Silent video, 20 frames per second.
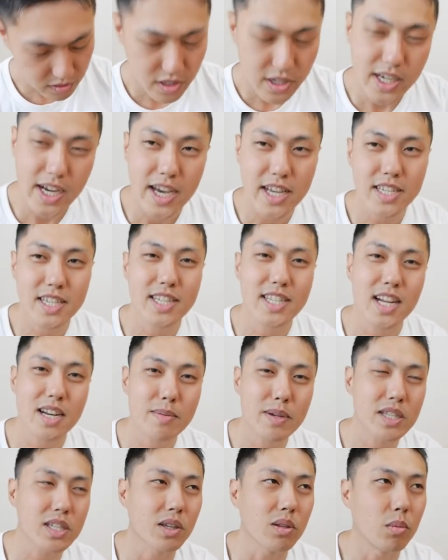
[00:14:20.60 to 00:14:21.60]
繰り返しにな
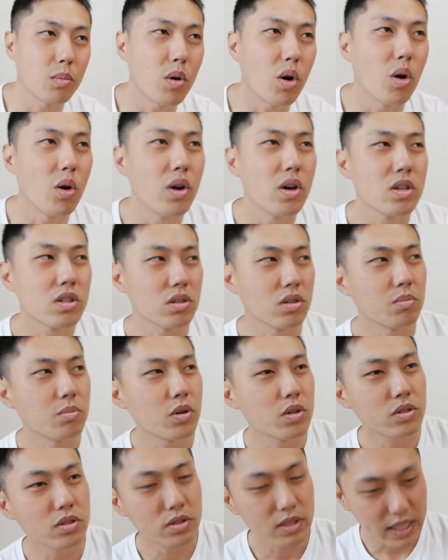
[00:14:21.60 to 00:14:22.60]
りますけどもその
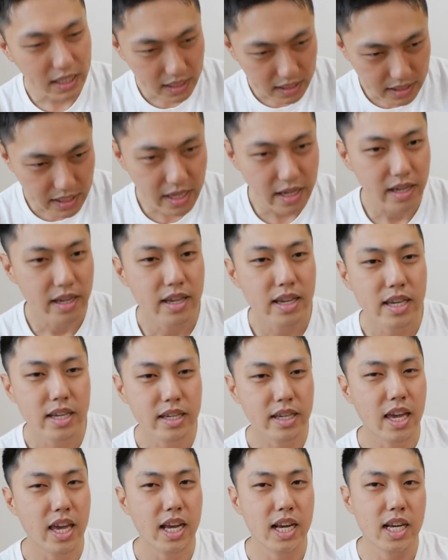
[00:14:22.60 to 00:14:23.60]
僕の中で
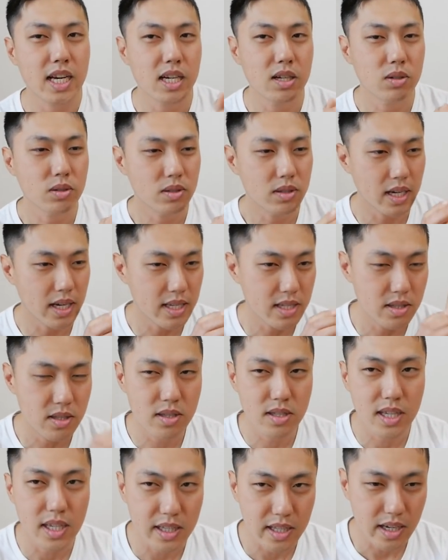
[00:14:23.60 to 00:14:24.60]
結果を出し
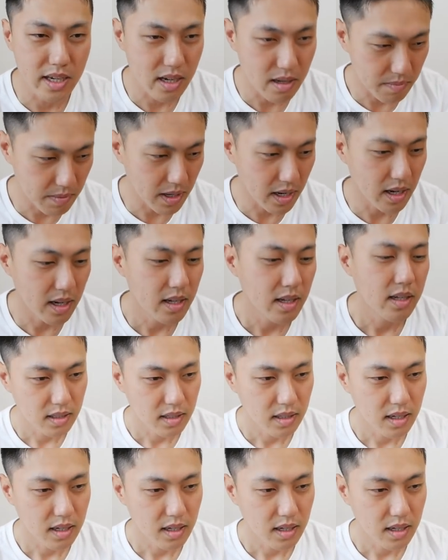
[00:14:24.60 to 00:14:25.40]
続けていれば